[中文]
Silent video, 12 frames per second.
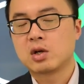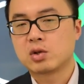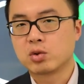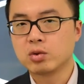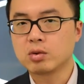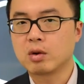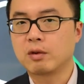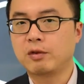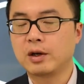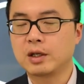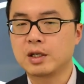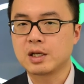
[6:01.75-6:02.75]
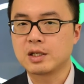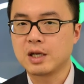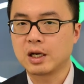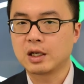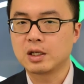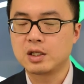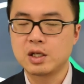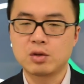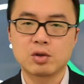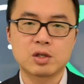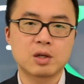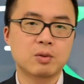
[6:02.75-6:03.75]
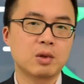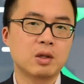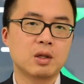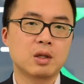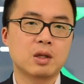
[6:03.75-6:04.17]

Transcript: 如果房地价格继续升温，